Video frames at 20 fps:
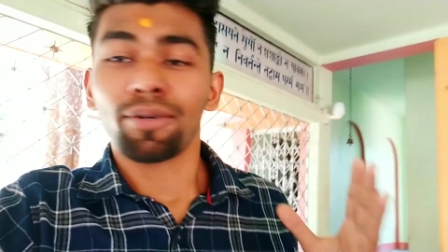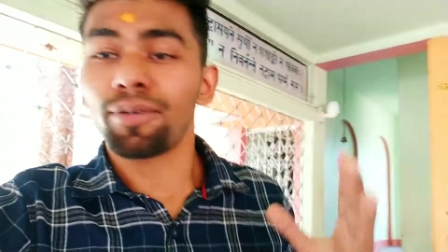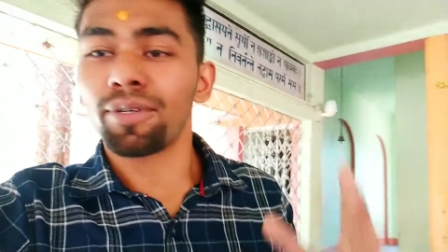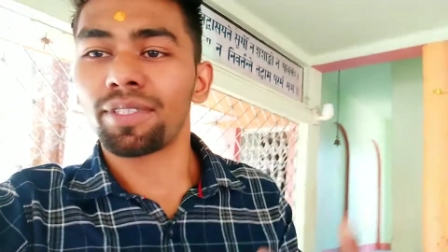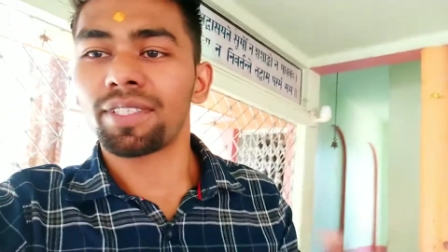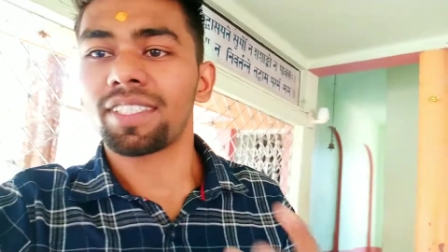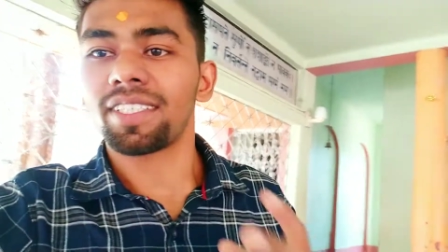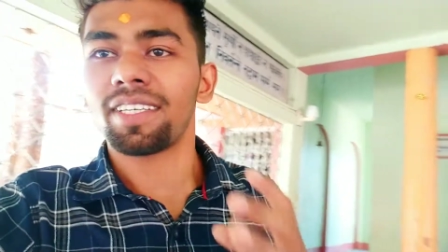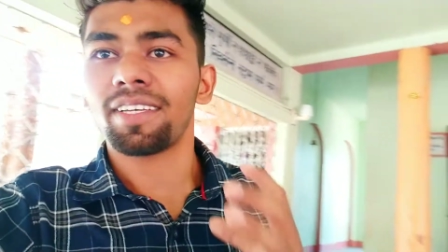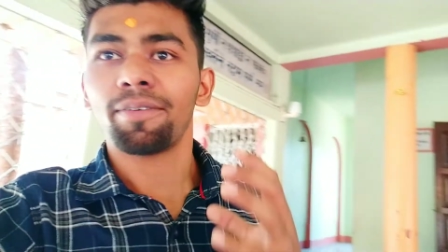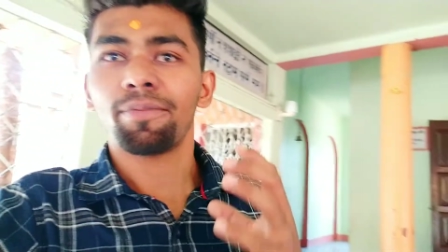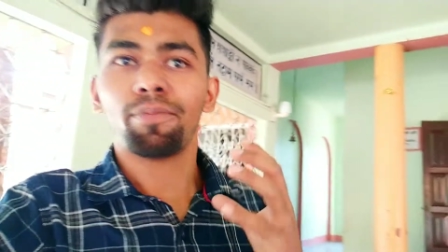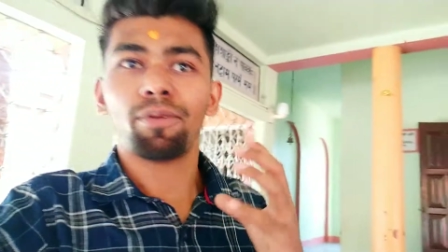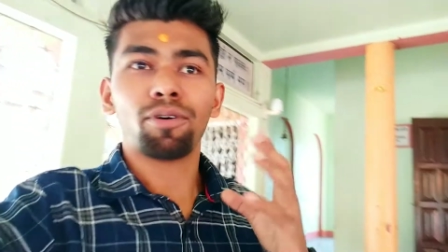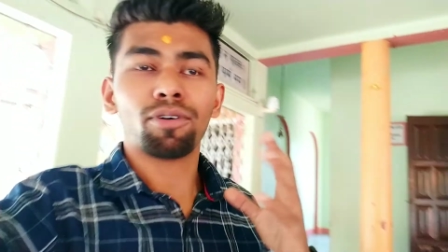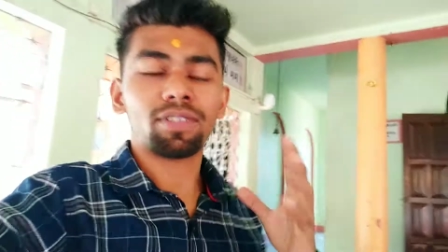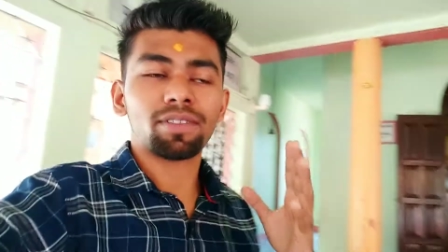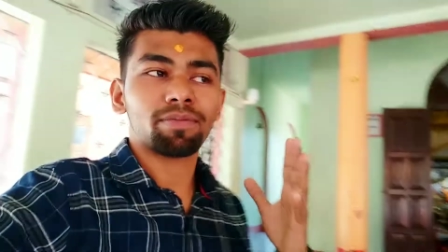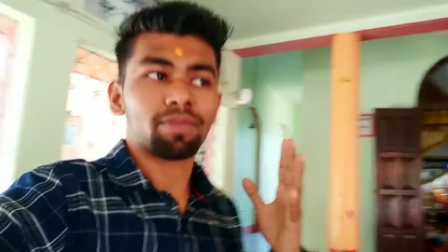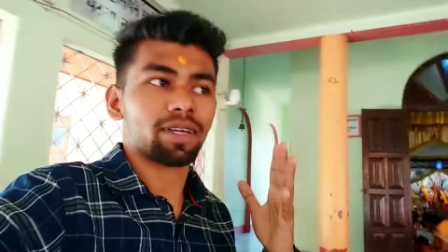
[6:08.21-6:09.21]
कुछ
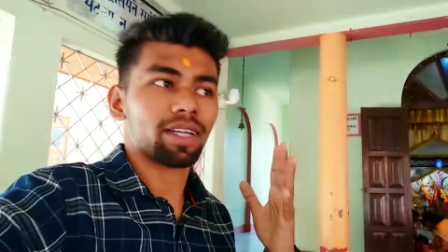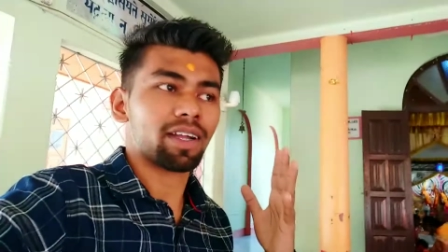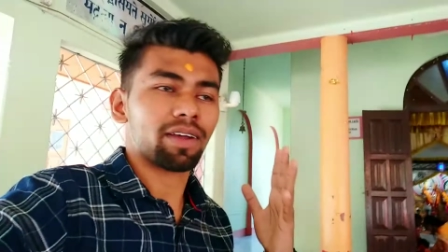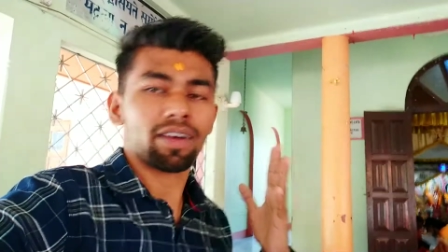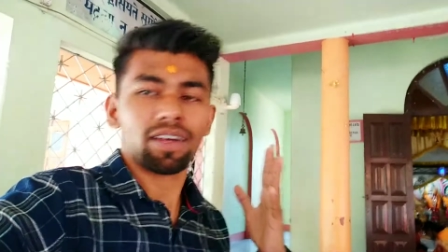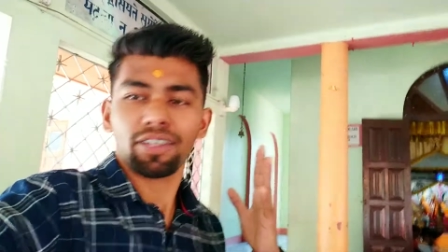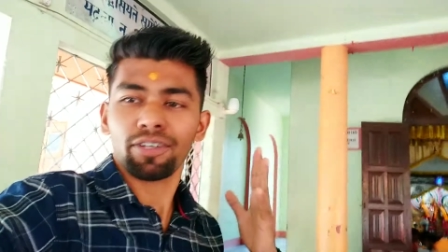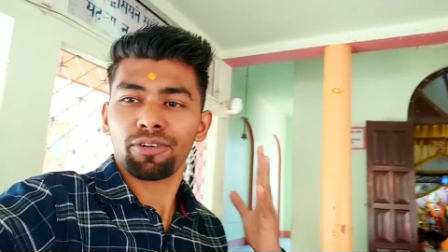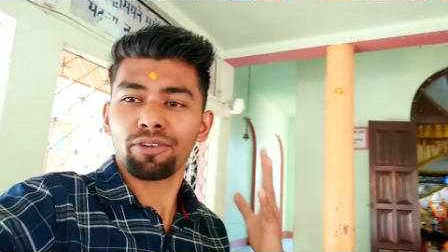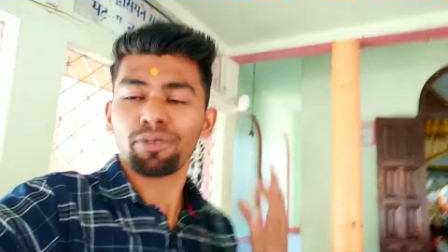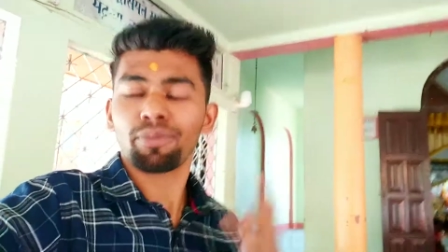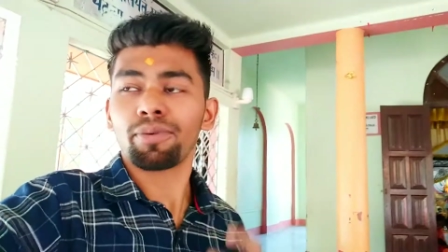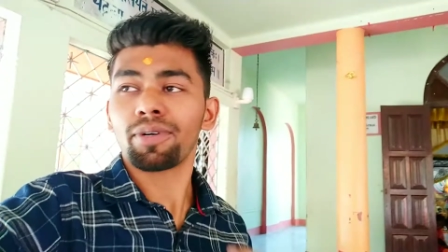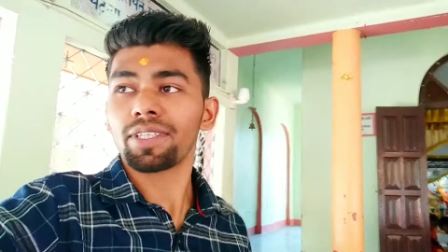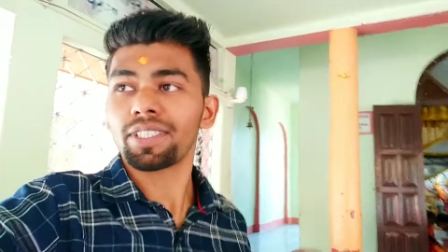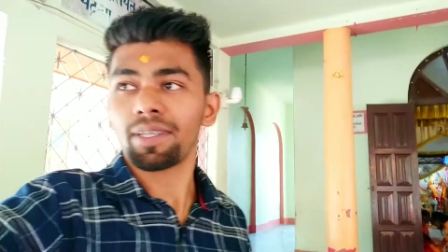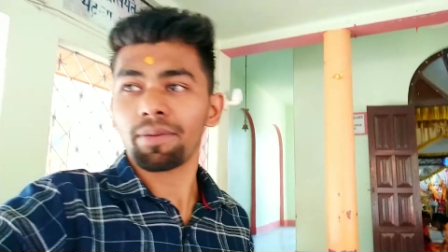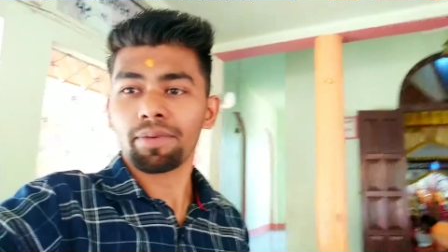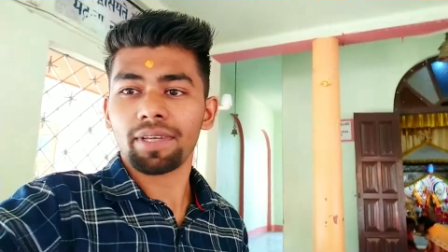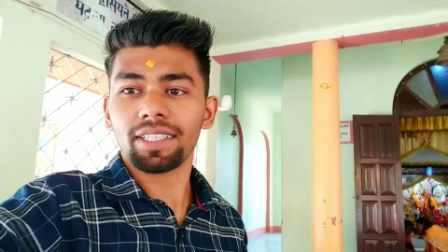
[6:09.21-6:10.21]
बहुत बड़ा
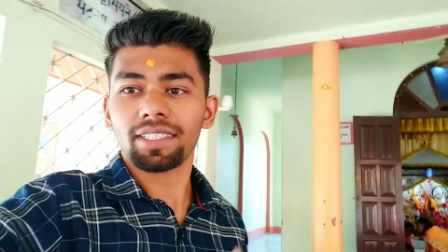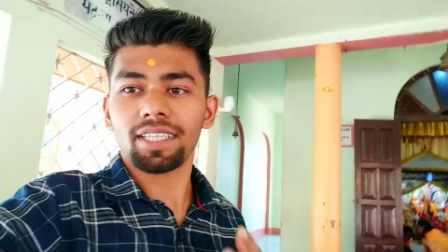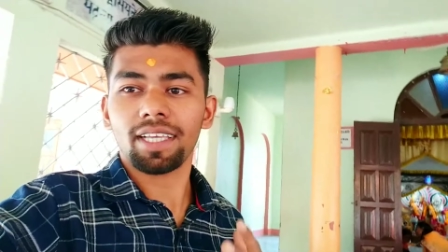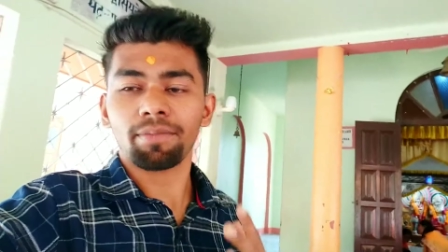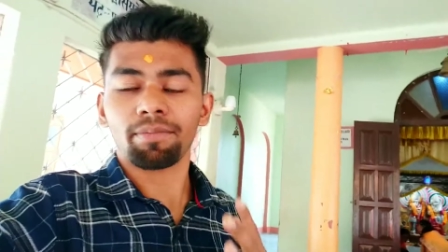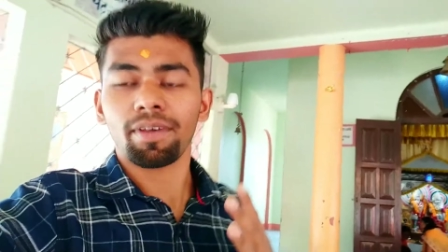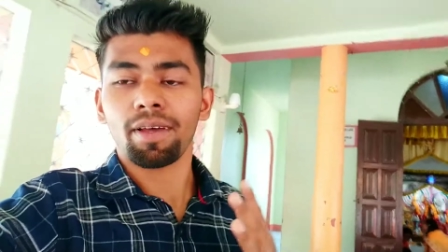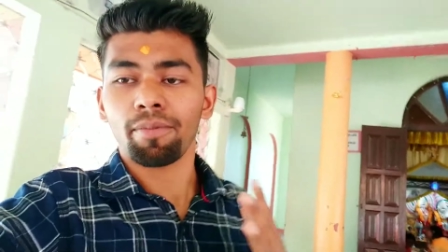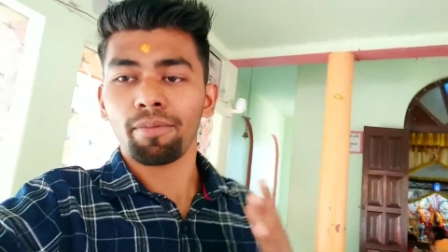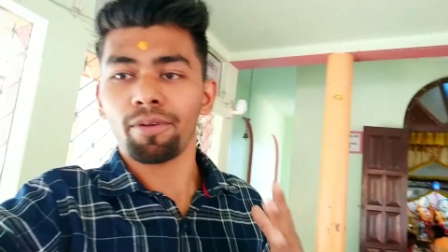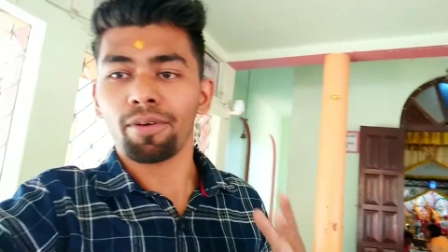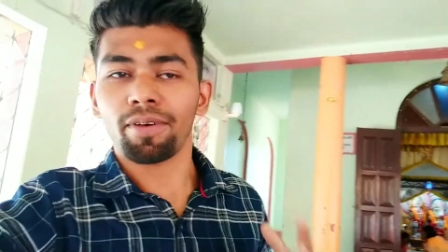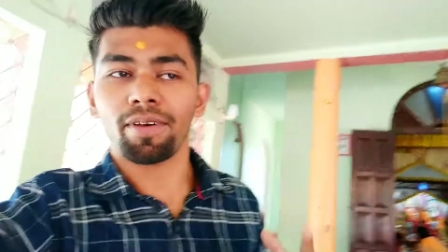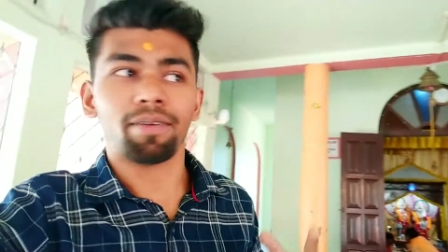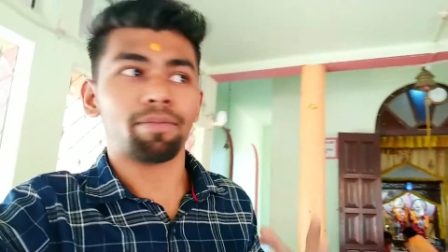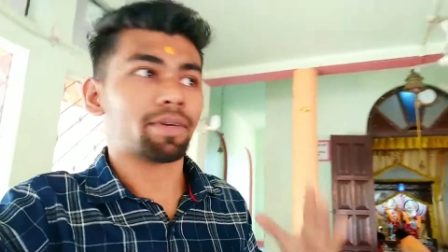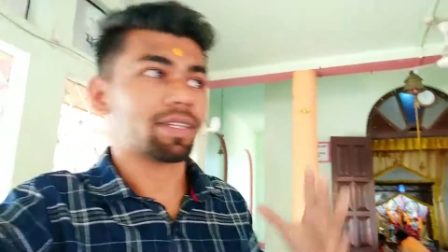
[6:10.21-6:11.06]
यूट्यूबर सबके साथ में हम लोग